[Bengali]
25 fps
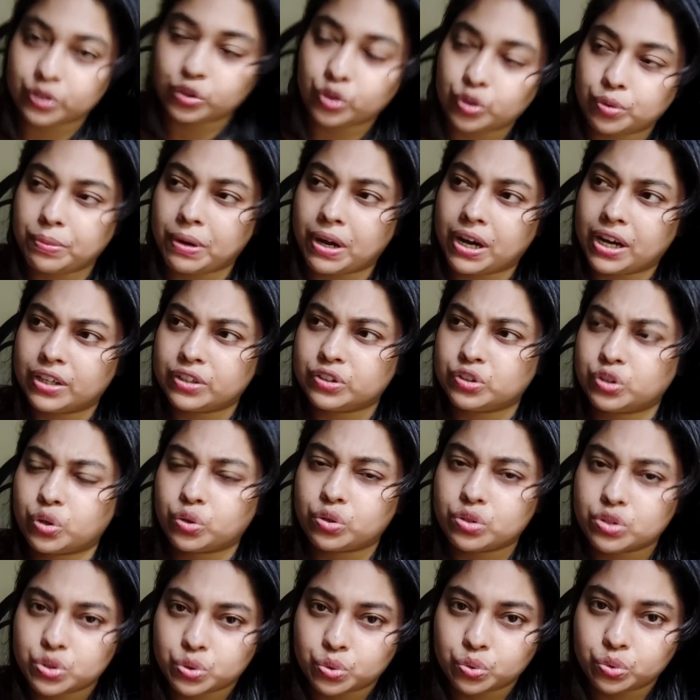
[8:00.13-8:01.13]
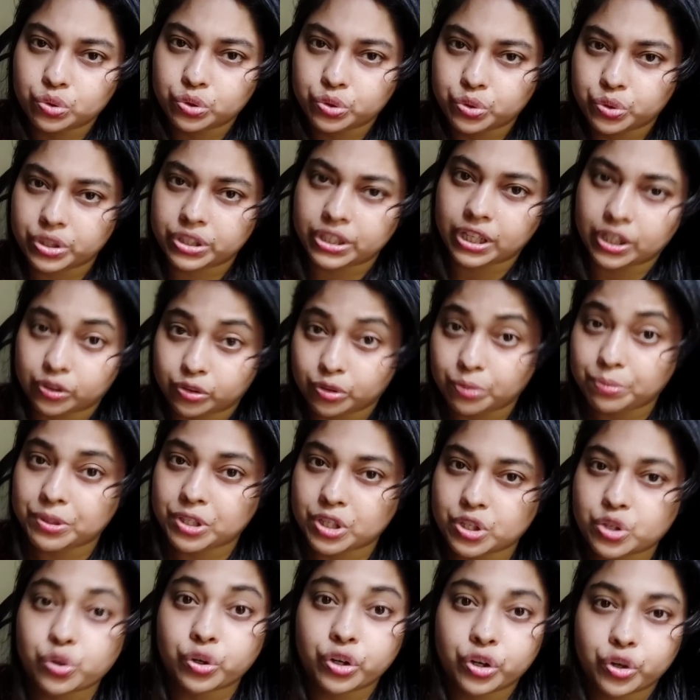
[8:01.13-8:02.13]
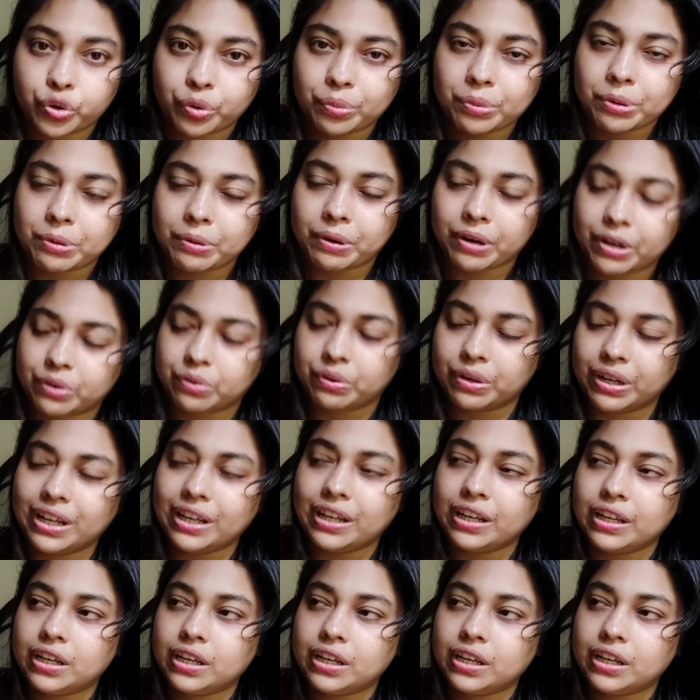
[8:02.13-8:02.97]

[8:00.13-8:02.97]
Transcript: তো বা যখন স্কুল ছুটি থাকতো বিশেষ করে রবিবার করে